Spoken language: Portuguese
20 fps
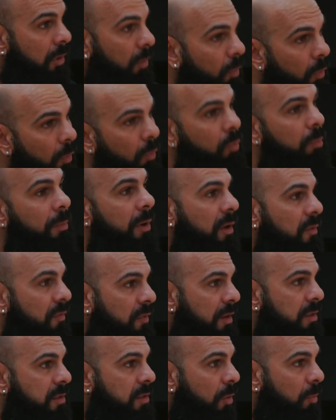com uma
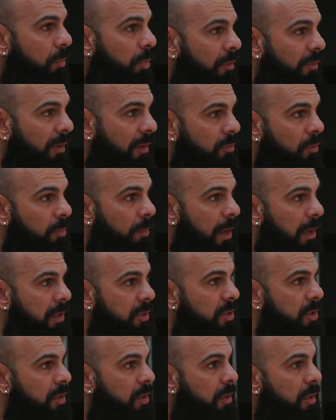refeição
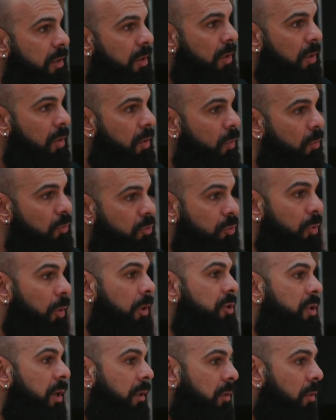provavelmente, os
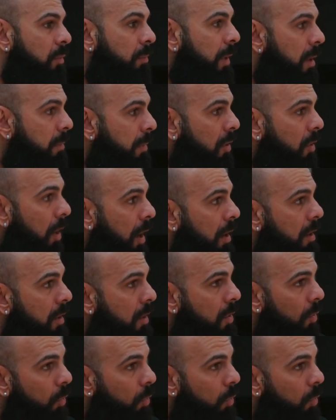dois já estão bem melhor.